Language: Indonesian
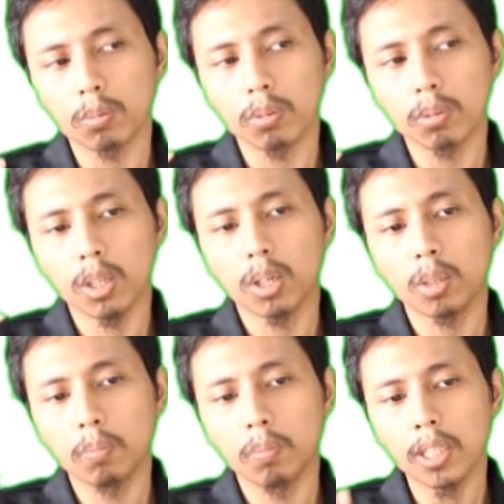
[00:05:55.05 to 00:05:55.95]
uh,
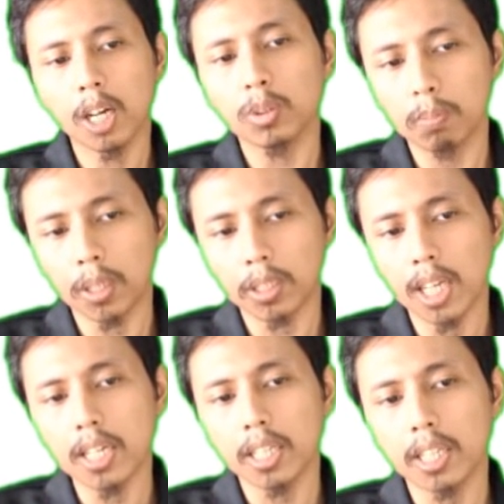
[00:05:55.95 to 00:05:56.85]
bintang
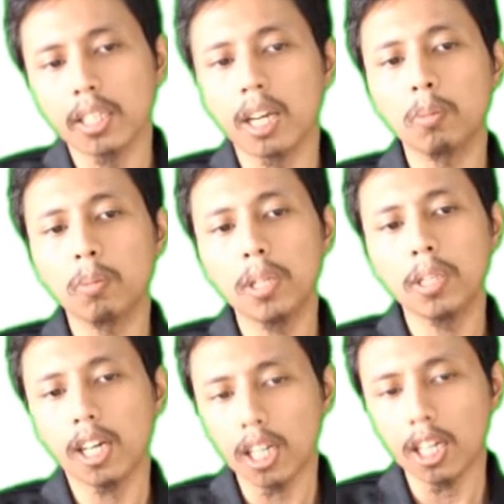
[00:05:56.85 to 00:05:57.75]
giant, yaitu
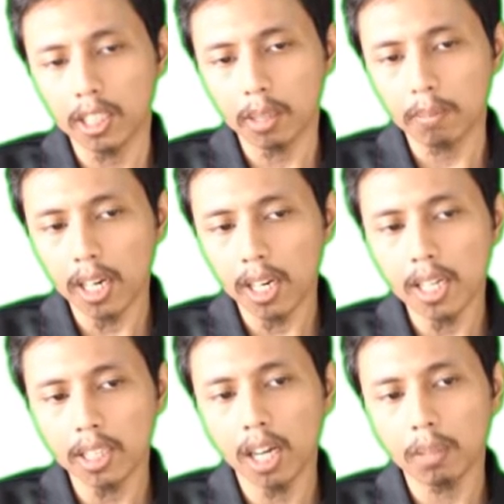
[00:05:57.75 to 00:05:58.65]
bintang raksasa merah
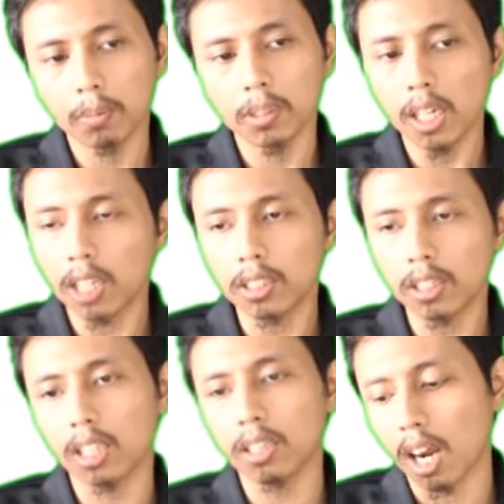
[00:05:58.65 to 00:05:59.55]
yang sangat besar dan
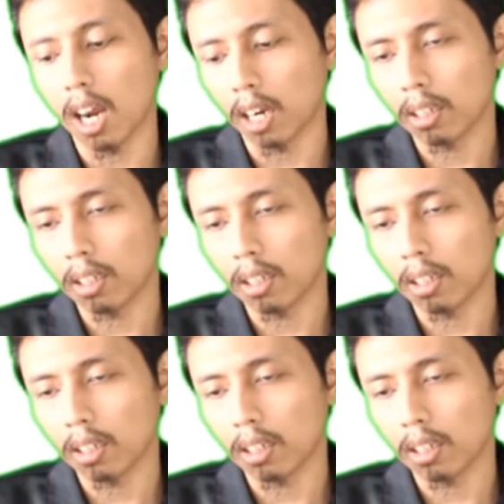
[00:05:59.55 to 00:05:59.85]
sangat terang.